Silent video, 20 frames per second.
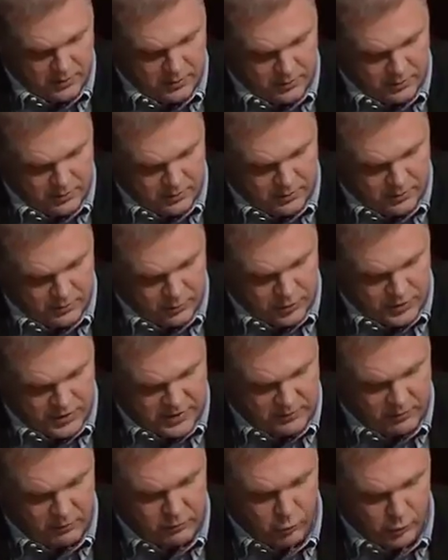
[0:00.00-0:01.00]
э,
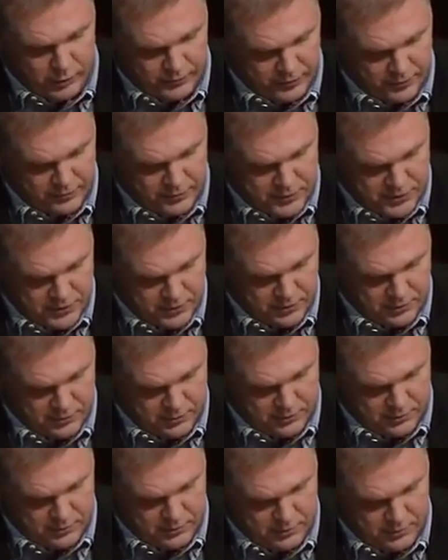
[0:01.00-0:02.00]
отчество Вольфович,
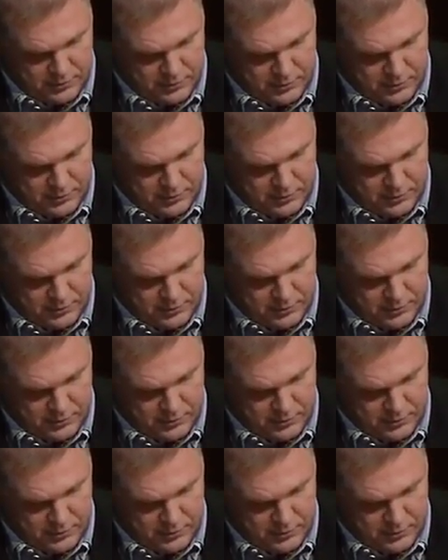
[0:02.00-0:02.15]
да.